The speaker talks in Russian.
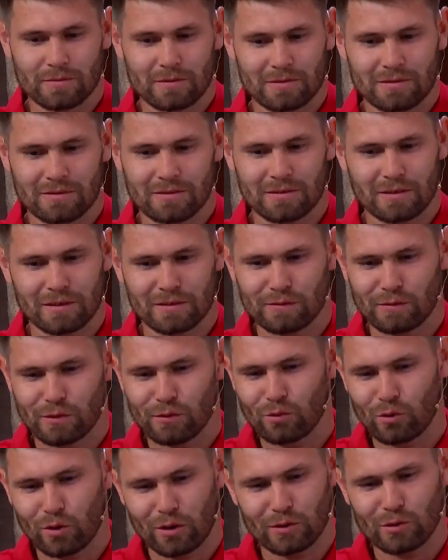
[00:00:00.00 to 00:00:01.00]
со
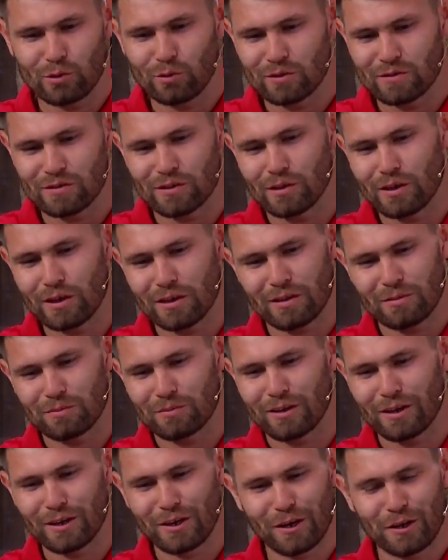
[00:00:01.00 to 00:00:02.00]
своего родного села там
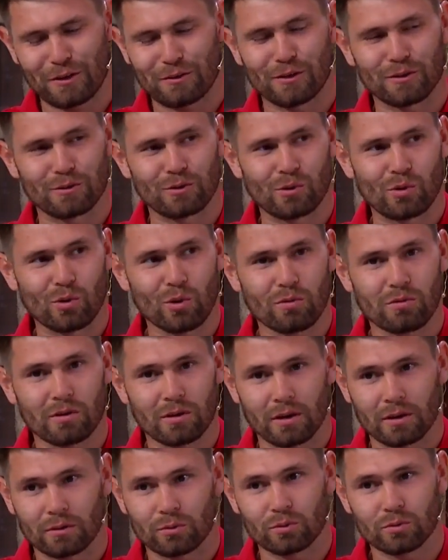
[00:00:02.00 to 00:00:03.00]
доехать до
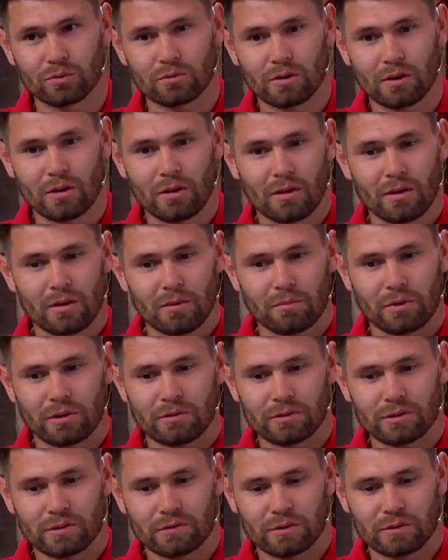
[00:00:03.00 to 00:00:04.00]
другого, а тут
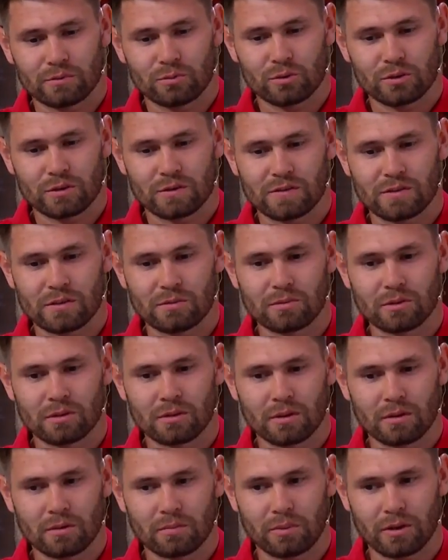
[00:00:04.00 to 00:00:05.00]
появилась возможность
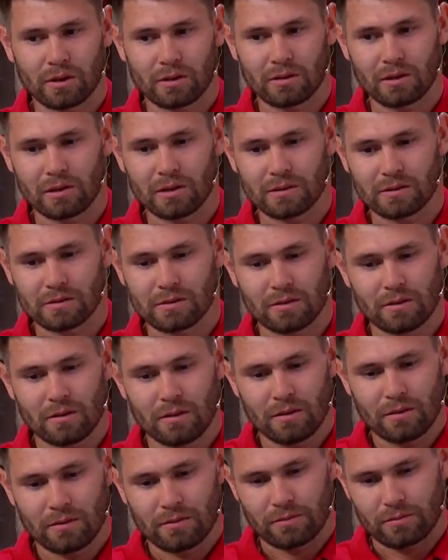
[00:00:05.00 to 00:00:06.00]
именно преодолеть
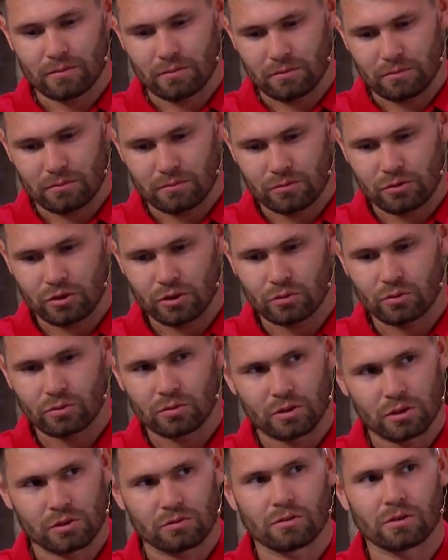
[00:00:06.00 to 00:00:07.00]
э, черту
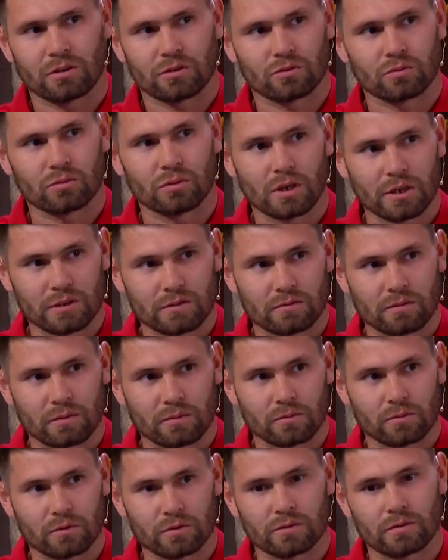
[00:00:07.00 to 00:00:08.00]
нашего государства,
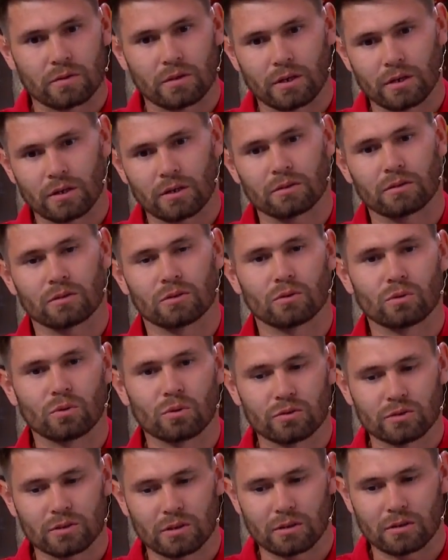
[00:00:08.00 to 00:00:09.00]
то есть доехать до
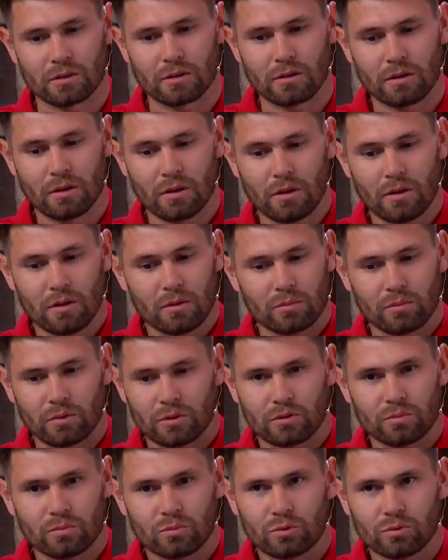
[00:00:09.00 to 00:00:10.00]
другой страны.
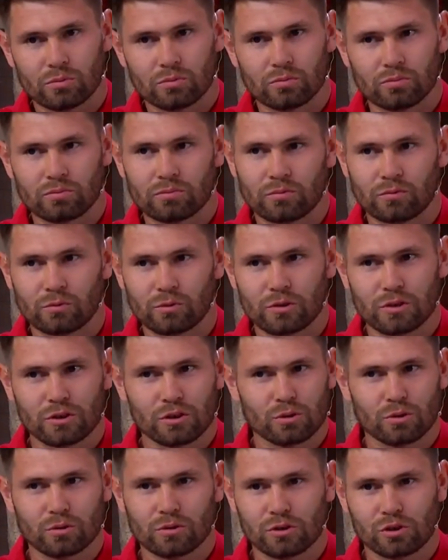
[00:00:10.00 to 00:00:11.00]
Поэтому ну, внутри
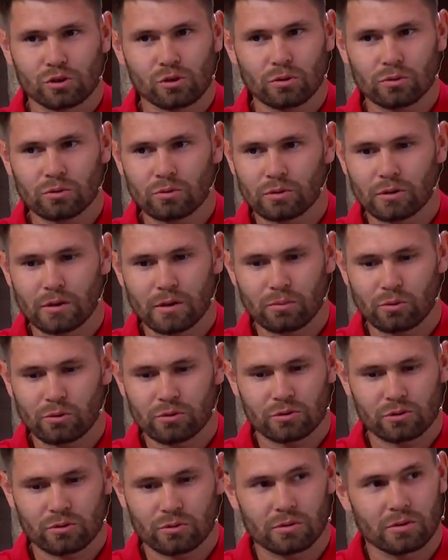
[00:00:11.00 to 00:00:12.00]
что-то щелкнуло, я
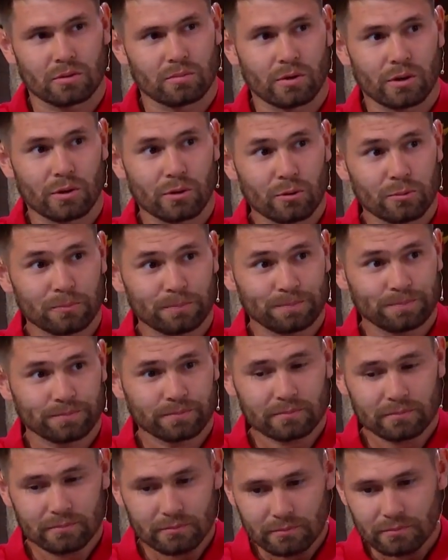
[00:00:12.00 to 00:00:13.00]
понял, что это мое,
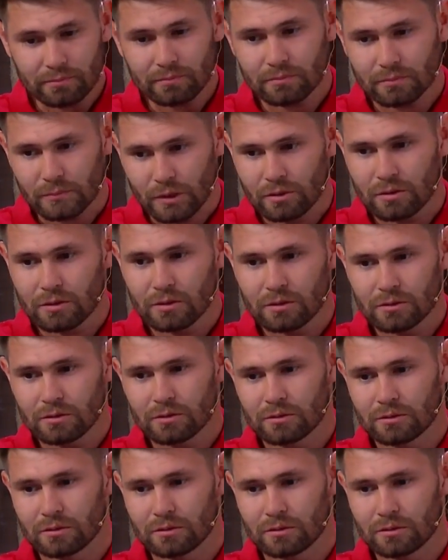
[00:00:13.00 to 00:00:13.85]
и